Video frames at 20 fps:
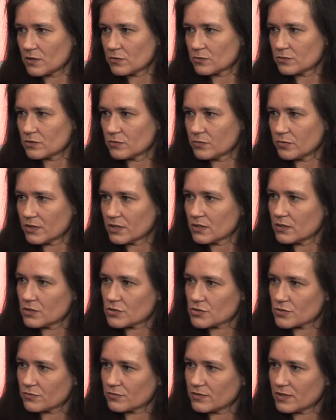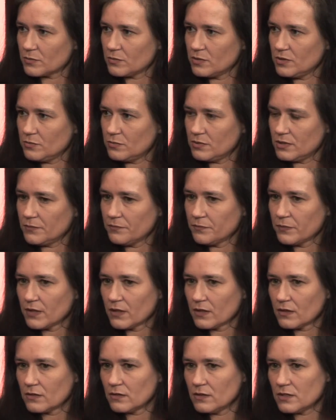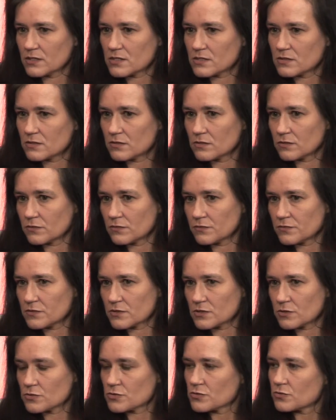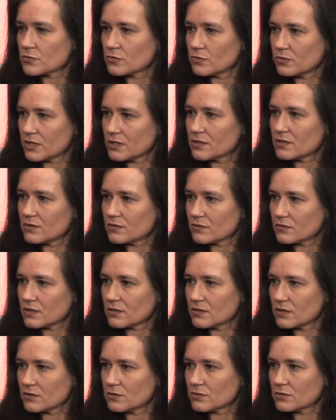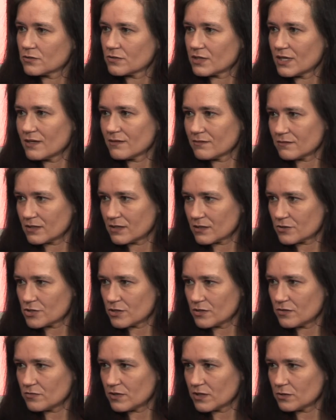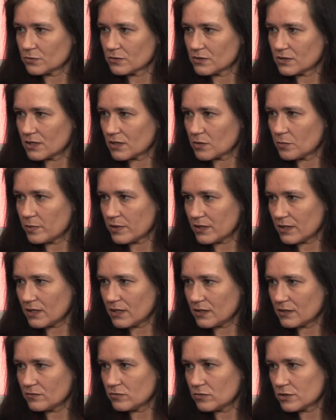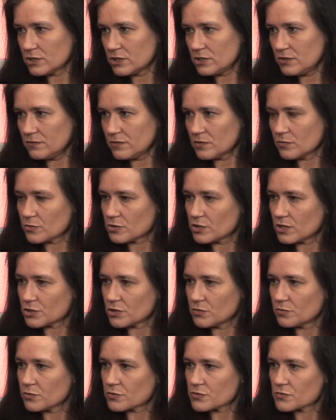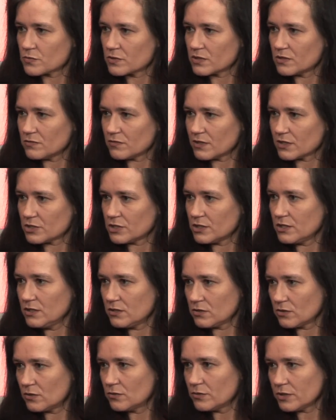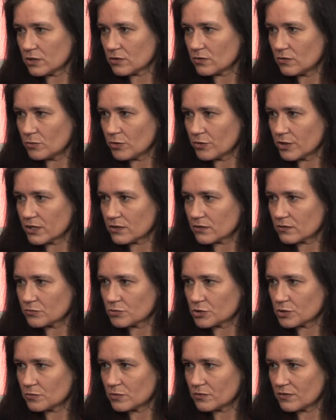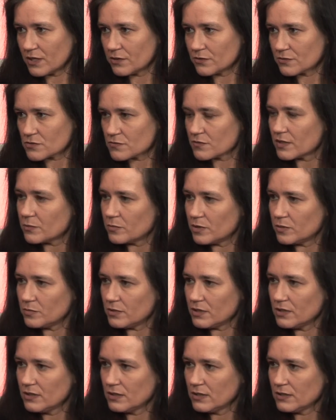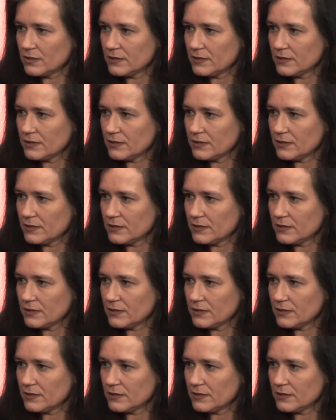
walutą płatniczą w Namibii, jest w stosunku 1 do 1 do randa, czyli waluty RPA i właściwie można się posługiwać i tą, i tą monetą przebywając w Namibii.